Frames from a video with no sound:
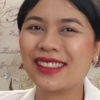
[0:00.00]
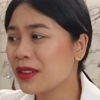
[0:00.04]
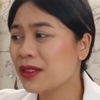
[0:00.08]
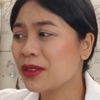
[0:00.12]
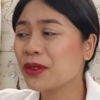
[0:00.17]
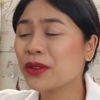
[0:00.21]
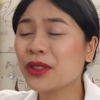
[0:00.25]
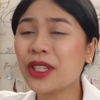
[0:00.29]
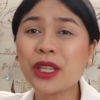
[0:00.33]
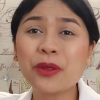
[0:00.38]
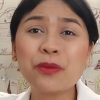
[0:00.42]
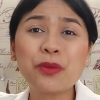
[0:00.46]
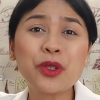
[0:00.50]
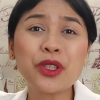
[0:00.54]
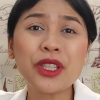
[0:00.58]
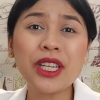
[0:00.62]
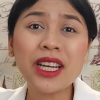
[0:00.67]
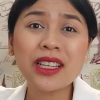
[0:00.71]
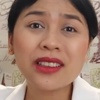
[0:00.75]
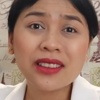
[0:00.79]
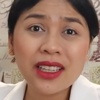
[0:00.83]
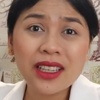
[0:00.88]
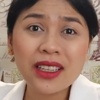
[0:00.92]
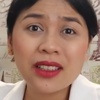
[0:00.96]
So get
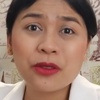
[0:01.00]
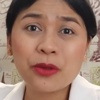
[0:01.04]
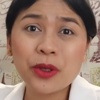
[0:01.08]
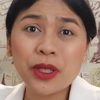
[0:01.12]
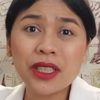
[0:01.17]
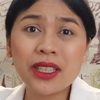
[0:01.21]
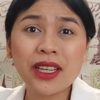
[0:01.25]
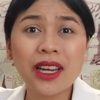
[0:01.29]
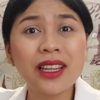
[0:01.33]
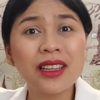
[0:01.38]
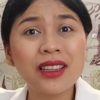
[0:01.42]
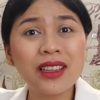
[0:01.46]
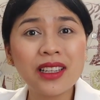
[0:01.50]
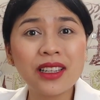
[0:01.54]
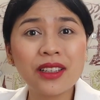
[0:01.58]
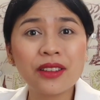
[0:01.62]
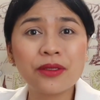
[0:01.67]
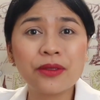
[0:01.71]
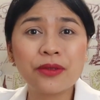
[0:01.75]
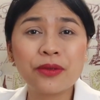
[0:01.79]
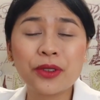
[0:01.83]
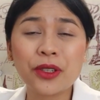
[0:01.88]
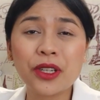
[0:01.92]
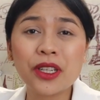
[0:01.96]
protected with
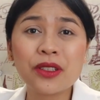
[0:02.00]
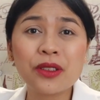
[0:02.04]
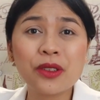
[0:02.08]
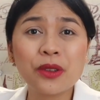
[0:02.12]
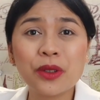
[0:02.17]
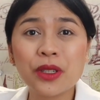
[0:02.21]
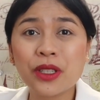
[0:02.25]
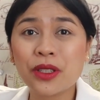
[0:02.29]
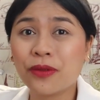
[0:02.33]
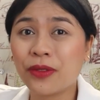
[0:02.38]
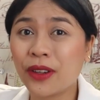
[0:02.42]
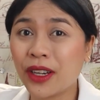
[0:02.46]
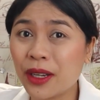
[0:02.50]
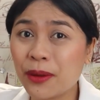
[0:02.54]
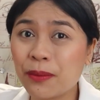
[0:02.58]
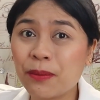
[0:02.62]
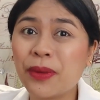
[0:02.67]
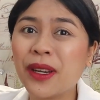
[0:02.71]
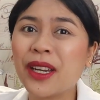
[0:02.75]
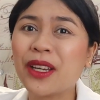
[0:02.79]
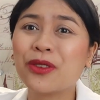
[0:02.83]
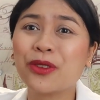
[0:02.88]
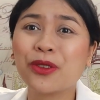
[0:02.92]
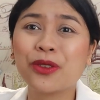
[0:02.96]
Cantliv for as low as 5
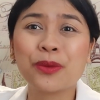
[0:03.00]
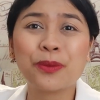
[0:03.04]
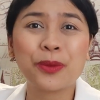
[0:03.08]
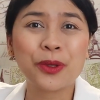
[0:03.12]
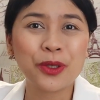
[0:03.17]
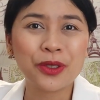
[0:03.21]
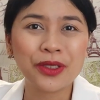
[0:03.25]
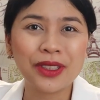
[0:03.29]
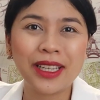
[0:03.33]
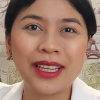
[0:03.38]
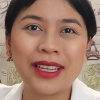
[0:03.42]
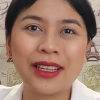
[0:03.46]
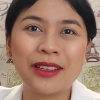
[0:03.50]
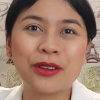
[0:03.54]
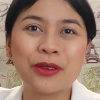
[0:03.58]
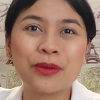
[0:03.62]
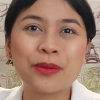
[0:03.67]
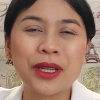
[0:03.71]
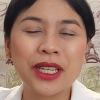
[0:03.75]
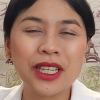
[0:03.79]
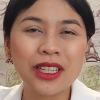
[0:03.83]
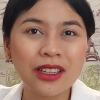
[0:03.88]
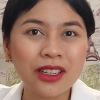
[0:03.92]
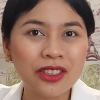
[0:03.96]
pesos per day. Oh
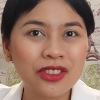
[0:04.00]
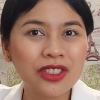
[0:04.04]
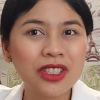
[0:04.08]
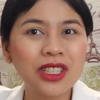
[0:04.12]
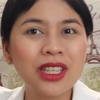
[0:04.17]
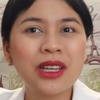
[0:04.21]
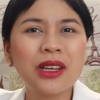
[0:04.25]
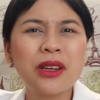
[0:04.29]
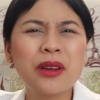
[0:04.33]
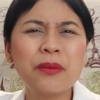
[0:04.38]
my gosh.